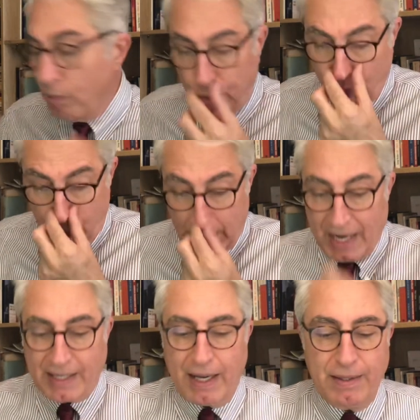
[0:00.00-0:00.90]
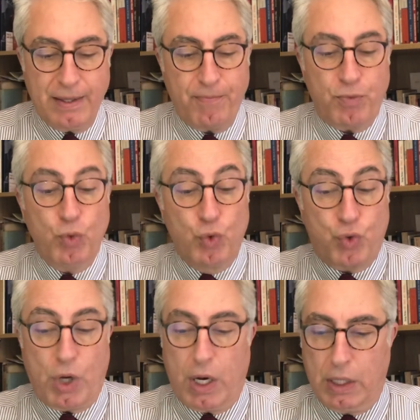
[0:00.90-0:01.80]
Bunu derken de
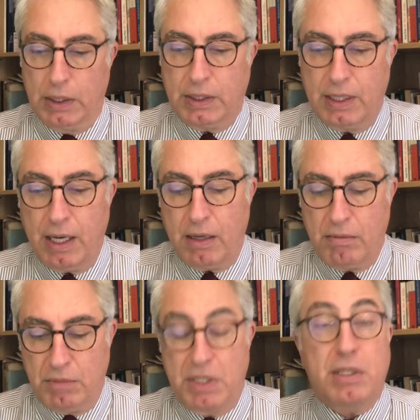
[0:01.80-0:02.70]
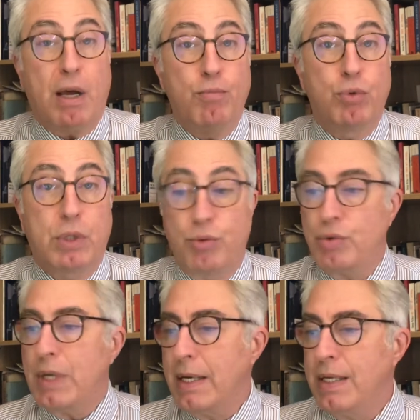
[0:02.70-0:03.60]
3 Aralık'ta İstanbul'da
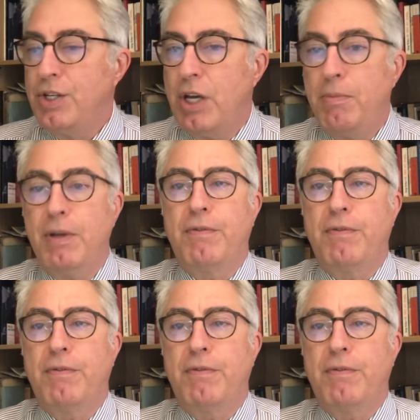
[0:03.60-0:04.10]
düzenleyeceği bir